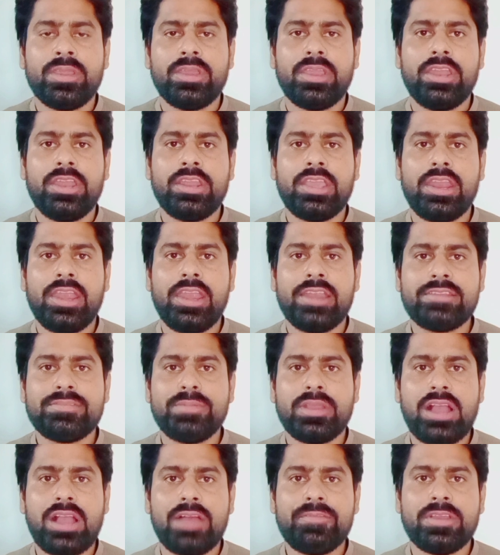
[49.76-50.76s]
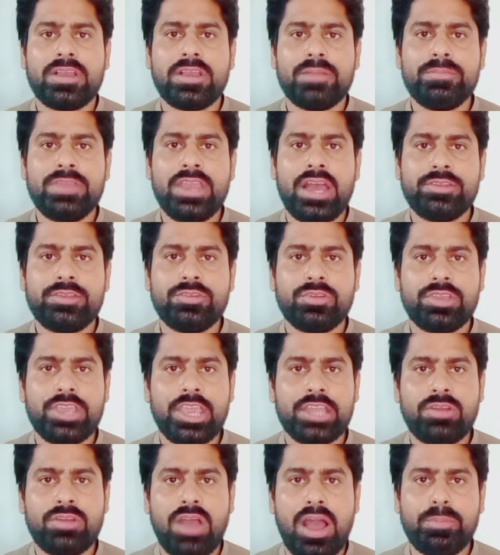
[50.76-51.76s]
इनके रेट्स में काफ़ी कमी आ चुकी
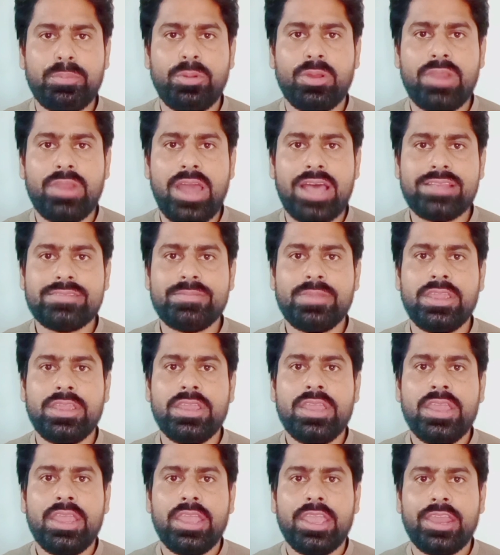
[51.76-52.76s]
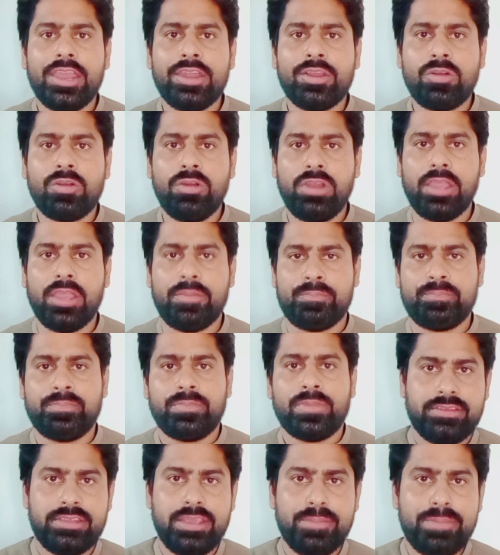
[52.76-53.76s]
है तो आप लोग लाजमी इनको लें
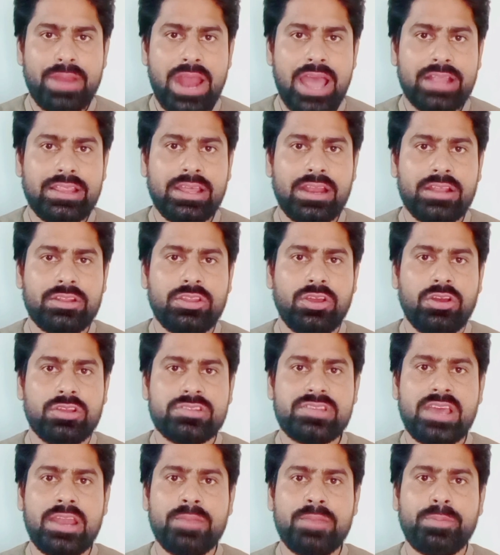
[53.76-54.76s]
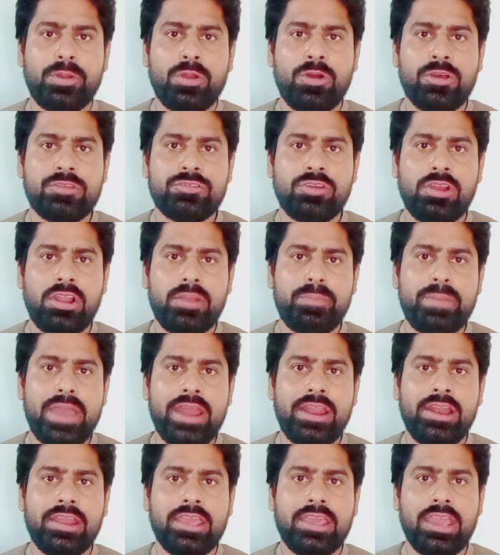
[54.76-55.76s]
जी बरादर तो सन प्रो सोलर
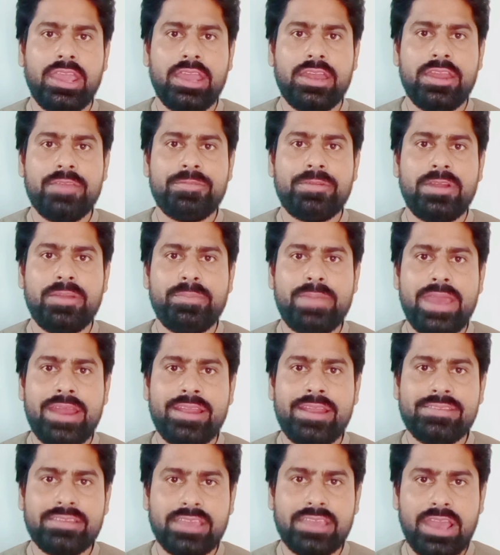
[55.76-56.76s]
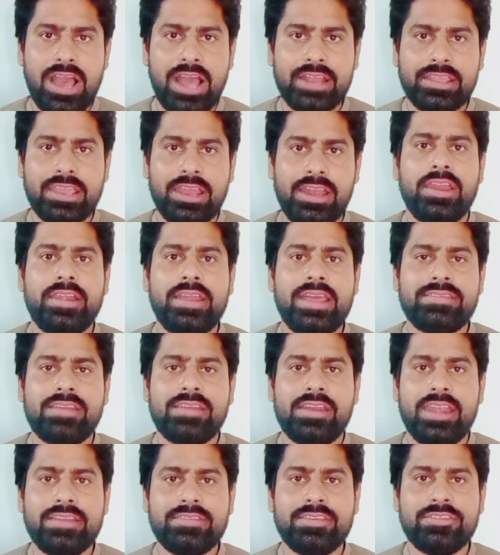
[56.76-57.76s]
पैनल के डिफरेंट पैनल्स के आज के
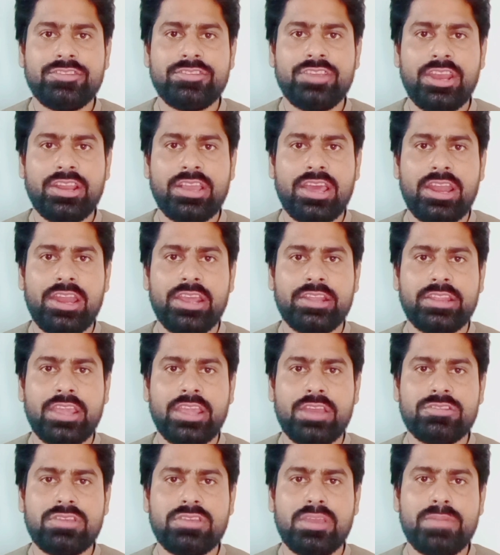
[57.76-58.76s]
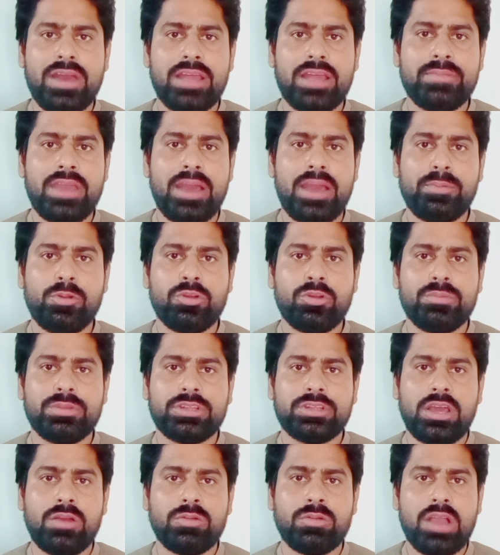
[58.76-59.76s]
लेटेस्ट रेट से शेयर कर लेते हैं उसके बाद मैं आप लोगों को
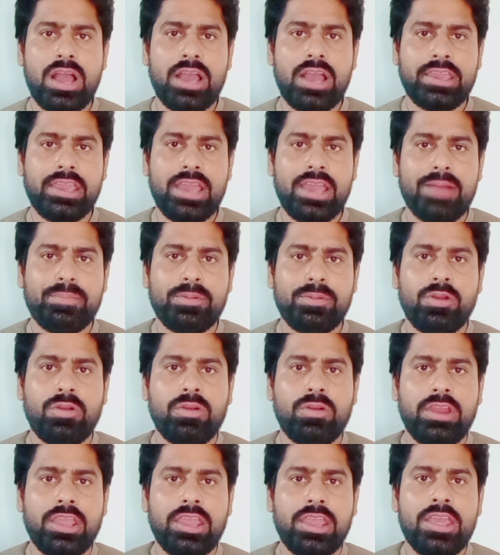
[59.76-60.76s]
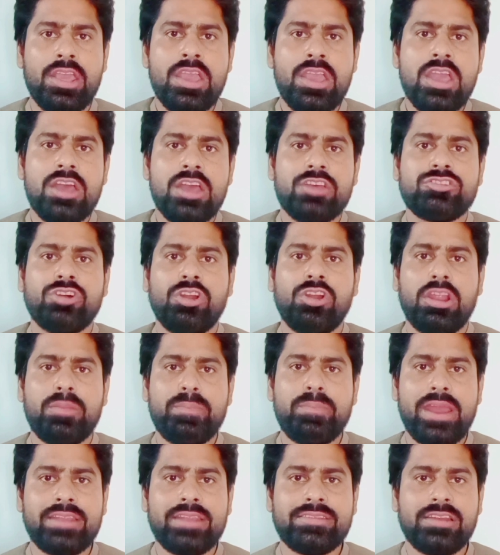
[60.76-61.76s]
बताऊंगा कि आप लोगों ने
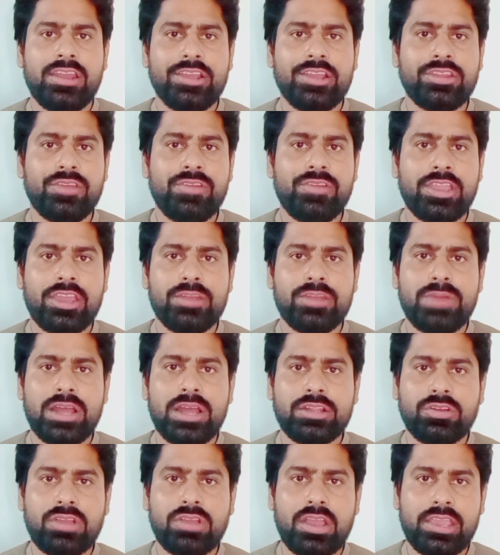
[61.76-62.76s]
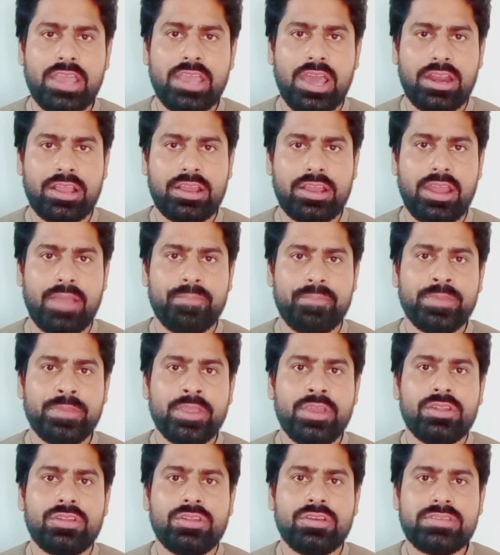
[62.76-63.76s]
सोलर पैनल्स लेते हुए किन बातों का ख्याल रखना है
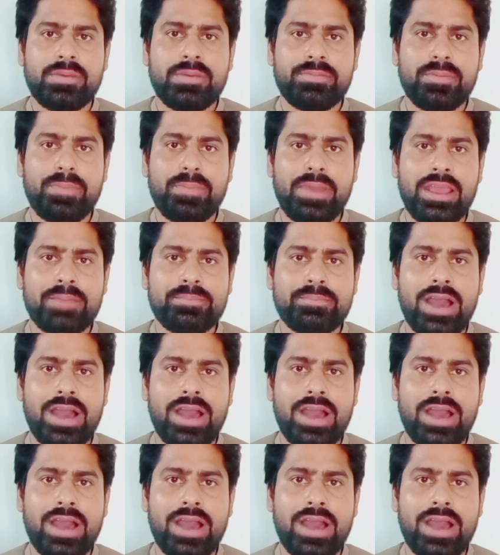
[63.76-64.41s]
तो सबसे पहले हम